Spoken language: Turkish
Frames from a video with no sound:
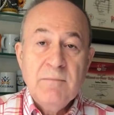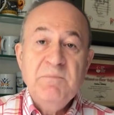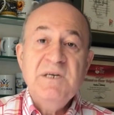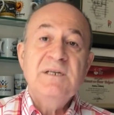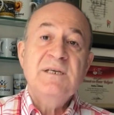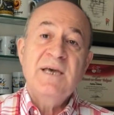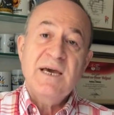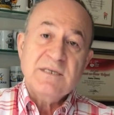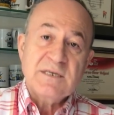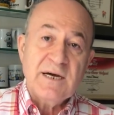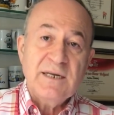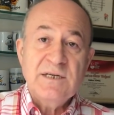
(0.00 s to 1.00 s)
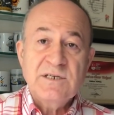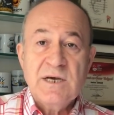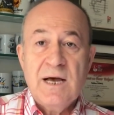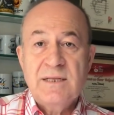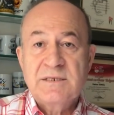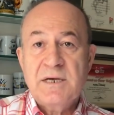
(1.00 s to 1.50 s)
bir genç kaleci
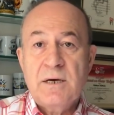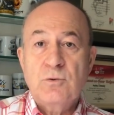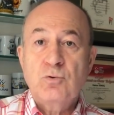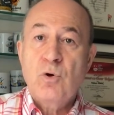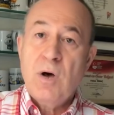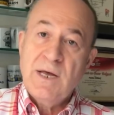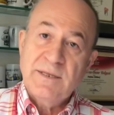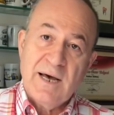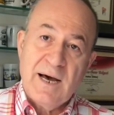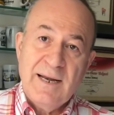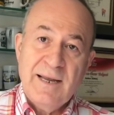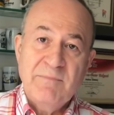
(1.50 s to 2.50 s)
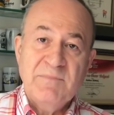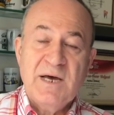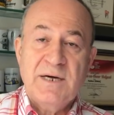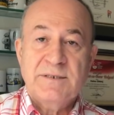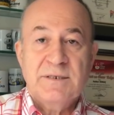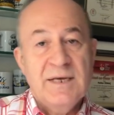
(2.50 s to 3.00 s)
alsak Doğan
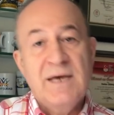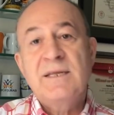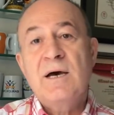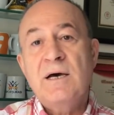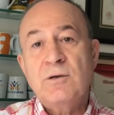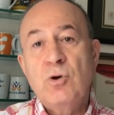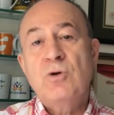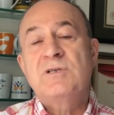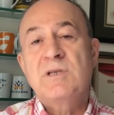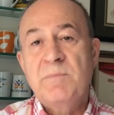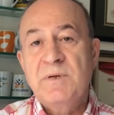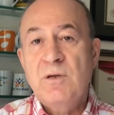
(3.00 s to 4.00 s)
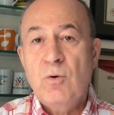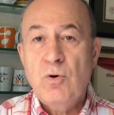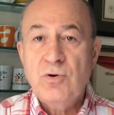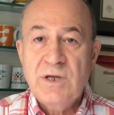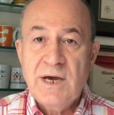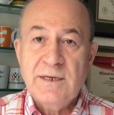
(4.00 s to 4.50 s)
Alemdar ya da Göztepe'de
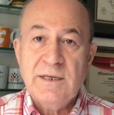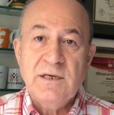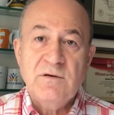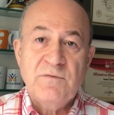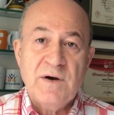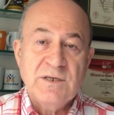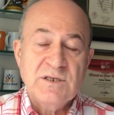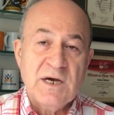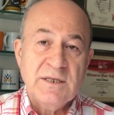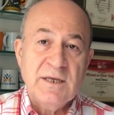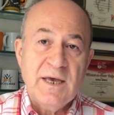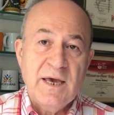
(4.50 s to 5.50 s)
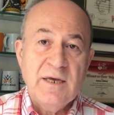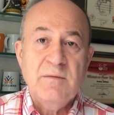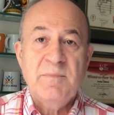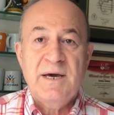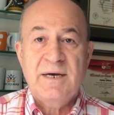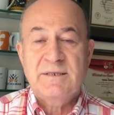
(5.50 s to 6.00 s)
oynayan İrfancan
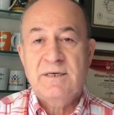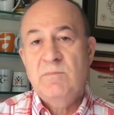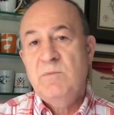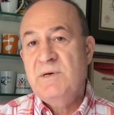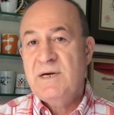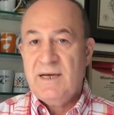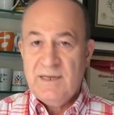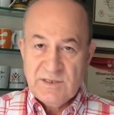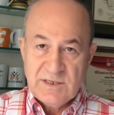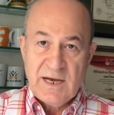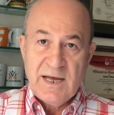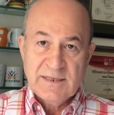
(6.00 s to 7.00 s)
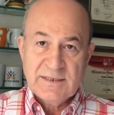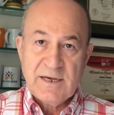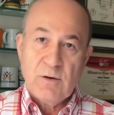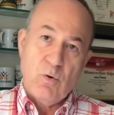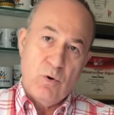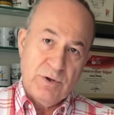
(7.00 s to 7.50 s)
Eğribayat gibi bir kaleci
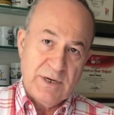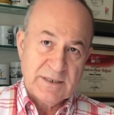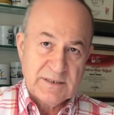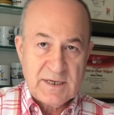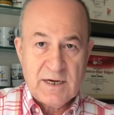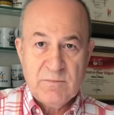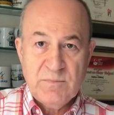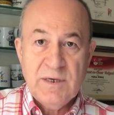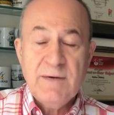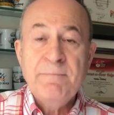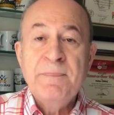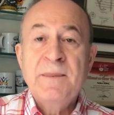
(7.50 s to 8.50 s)
alsak oynatsak mı?